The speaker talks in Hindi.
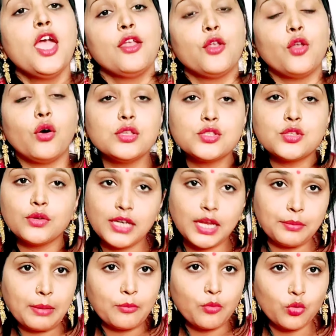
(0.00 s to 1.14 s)
नौ सौ
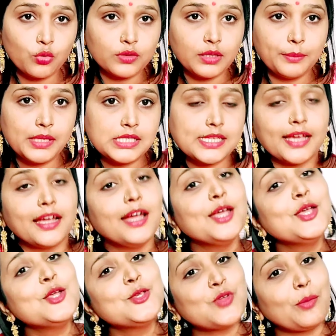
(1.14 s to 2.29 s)
निन्यानवे आपको कुर्ती मिल जाएगा
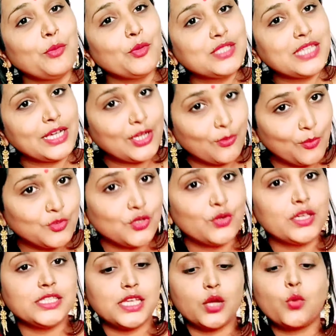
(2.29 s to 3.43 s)
सो आप लोग चेक जरूर
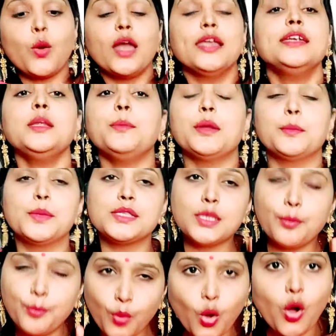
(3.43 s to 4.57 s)
कीजिए क्वालिटी पर्पज से
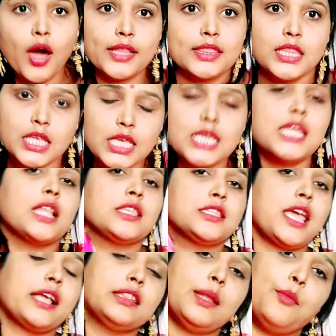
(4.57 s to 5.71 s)
बहुत ही अच्छा
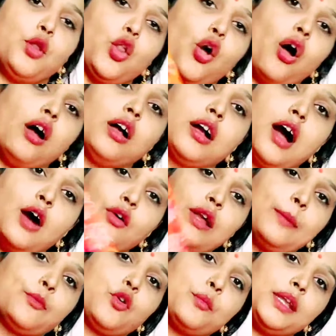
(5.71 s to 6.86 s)
एकदम लॉन्ग गाउन
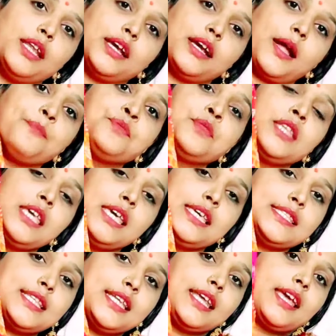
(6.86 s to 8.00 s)
आपको मिलेगा
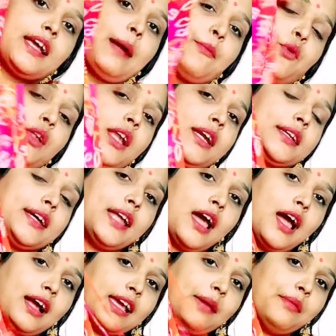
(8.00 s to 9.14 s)
इस तरीके का आपको लटकन
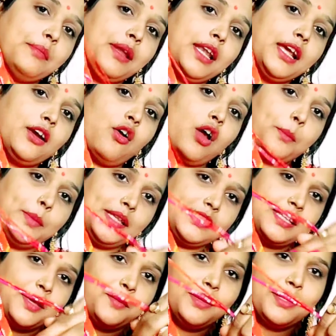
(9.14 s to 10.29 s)
आगे भी मिलेगा और
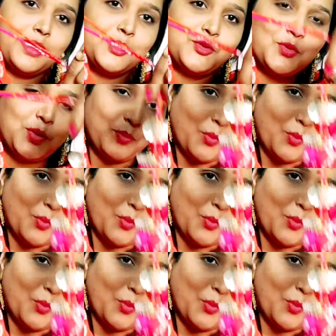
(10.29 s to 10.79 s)
पीछे भी मिलेगा जो कि